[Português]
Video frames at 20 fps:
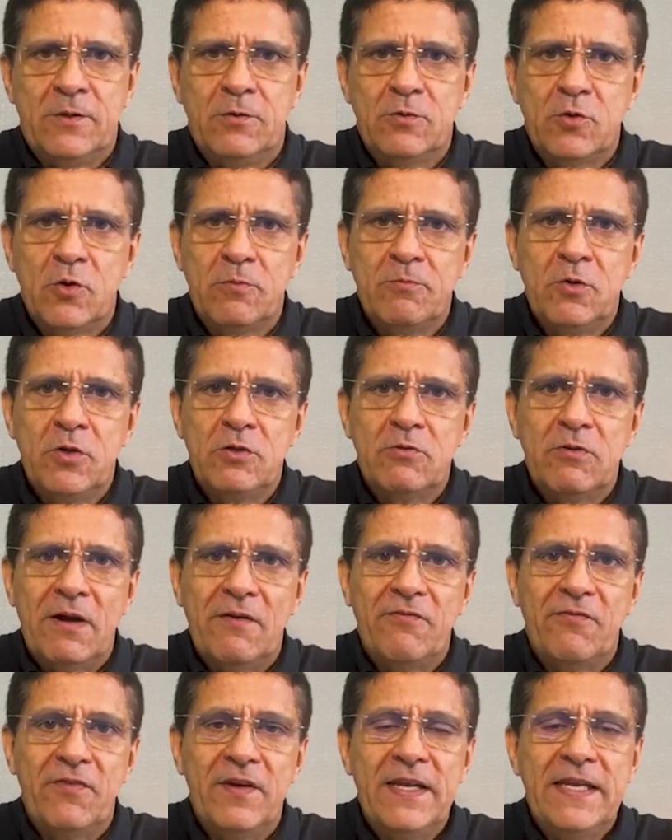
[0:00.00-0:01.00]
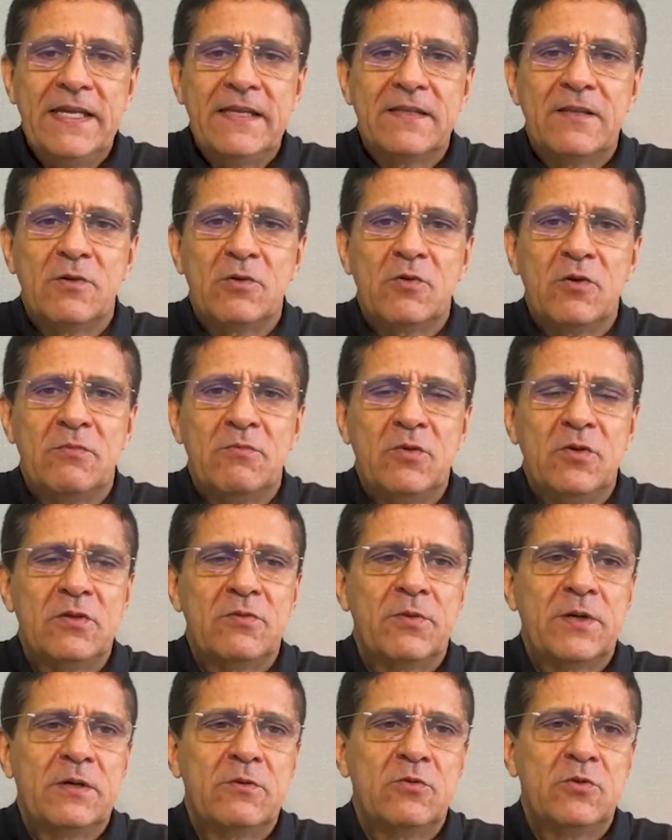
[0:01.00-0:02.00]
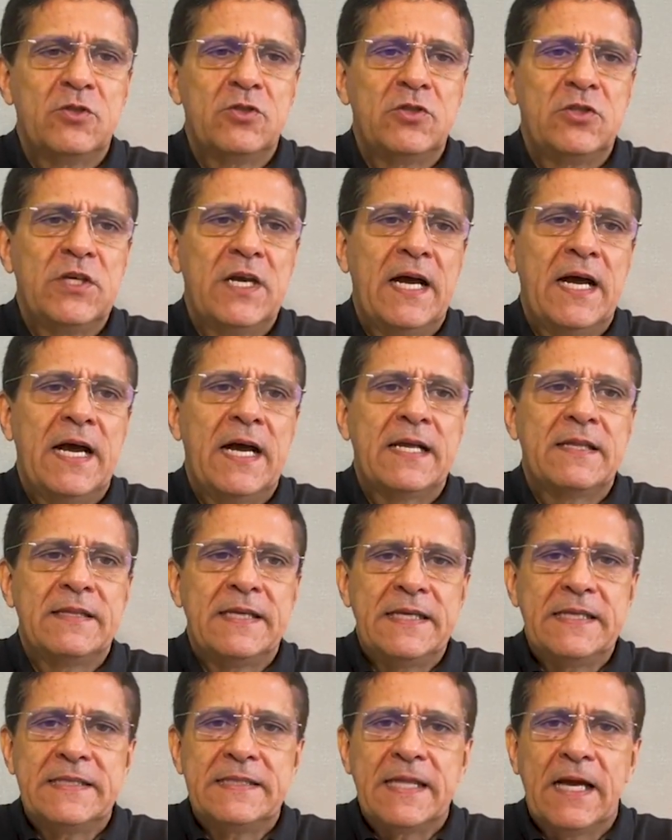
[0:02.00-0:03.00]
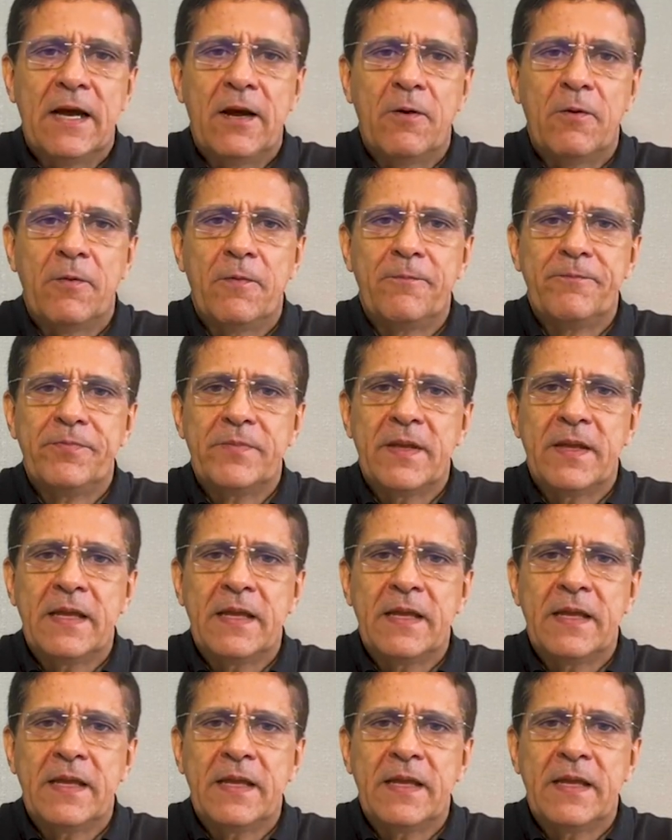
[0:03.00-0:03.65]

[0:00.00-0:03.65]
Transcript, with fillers: Eu estou muito aflita, eu estou muito angustiada e tal.